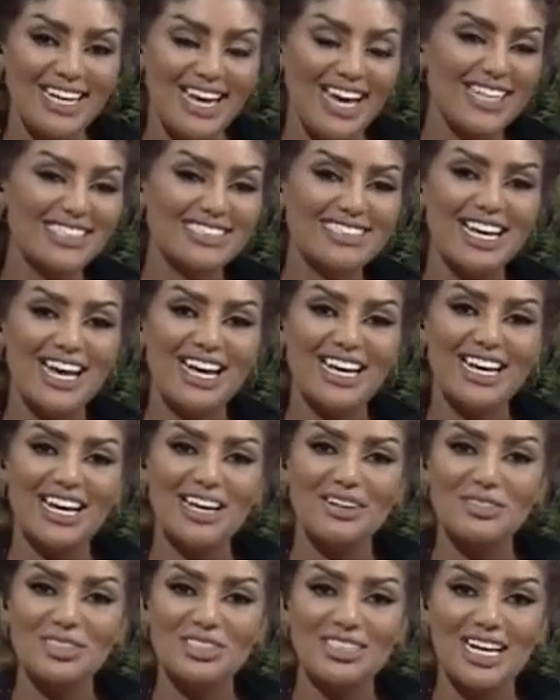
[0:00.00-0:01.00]

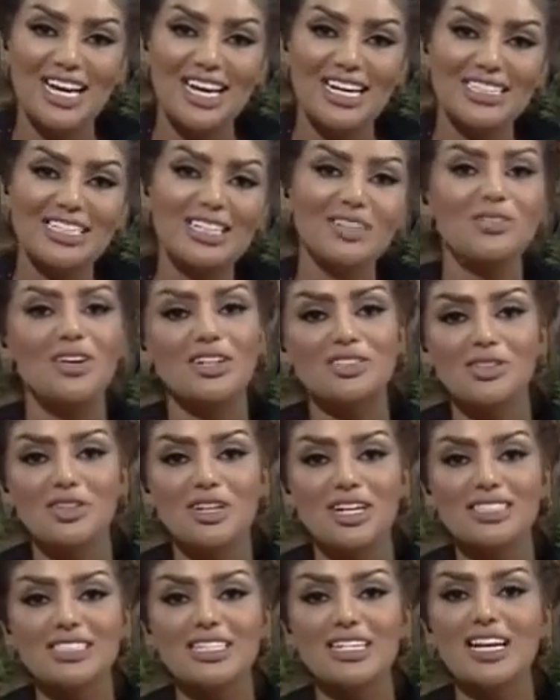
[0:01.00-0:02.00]
اعزائي المشاهدين فاصل
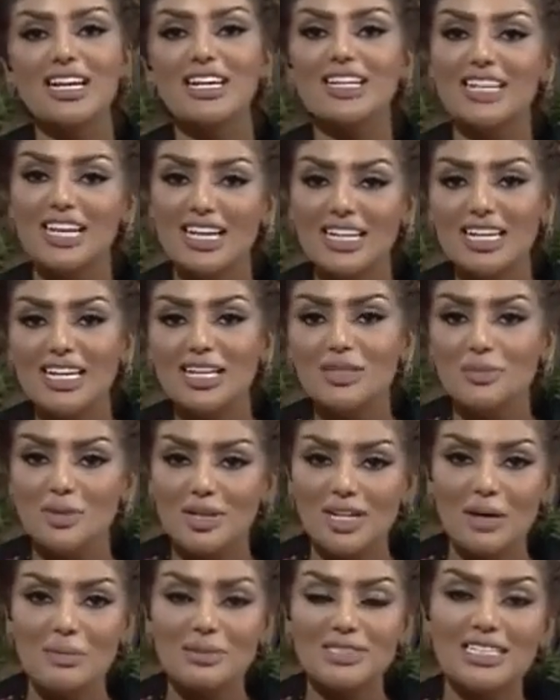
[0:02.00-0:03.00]
قصير لكن اكيد
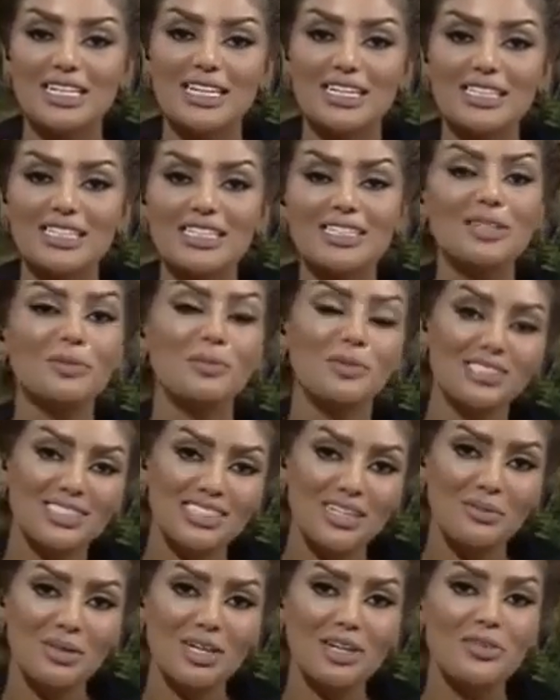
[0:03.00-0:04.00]
برنامج سيدتي
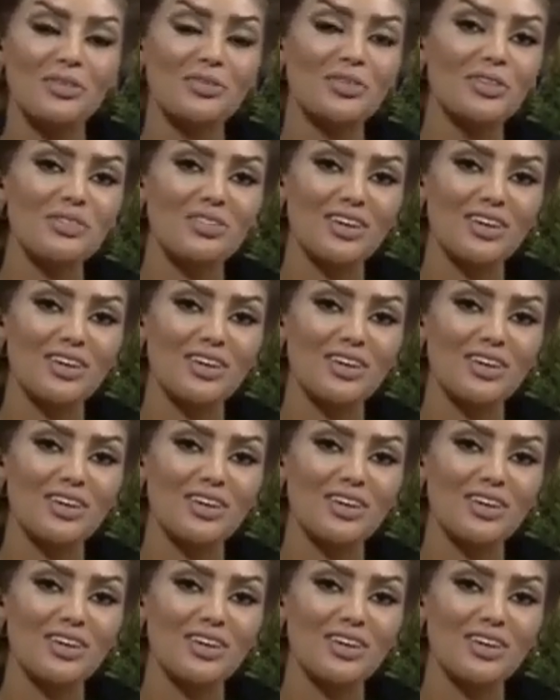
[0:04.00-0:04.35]
مستمر في